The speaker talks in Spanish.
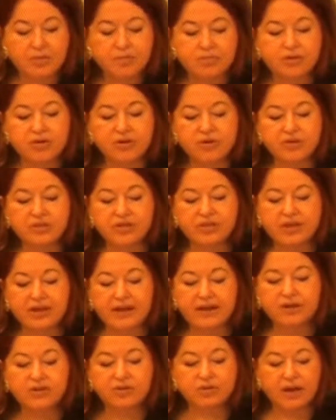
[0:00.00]

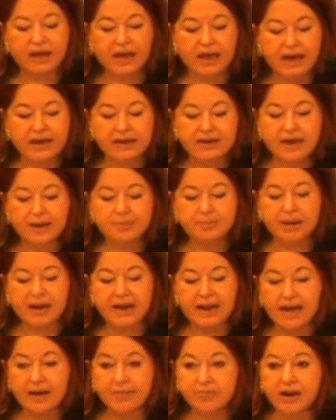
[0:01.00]
pronunciando cada
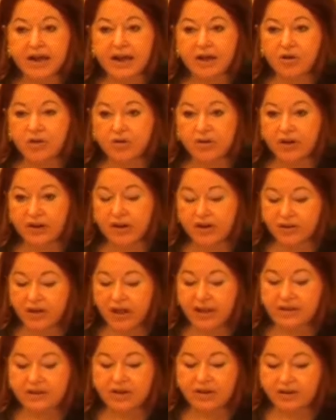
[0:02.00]
palabra con
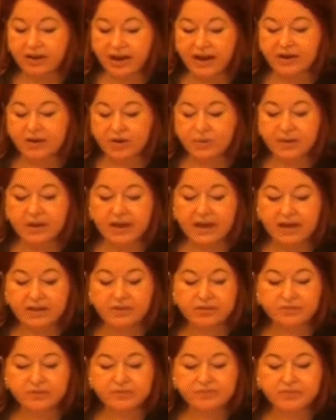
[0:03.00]
gran,
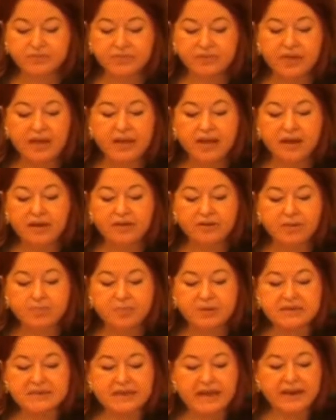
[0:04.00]
cuidado,
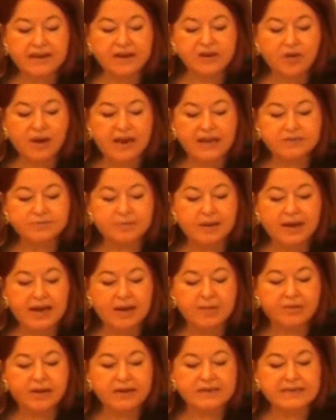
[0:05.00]
repitiendo las
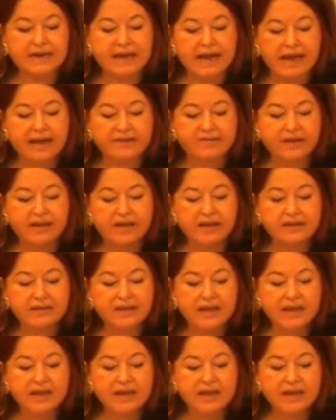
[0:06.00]
palabras clave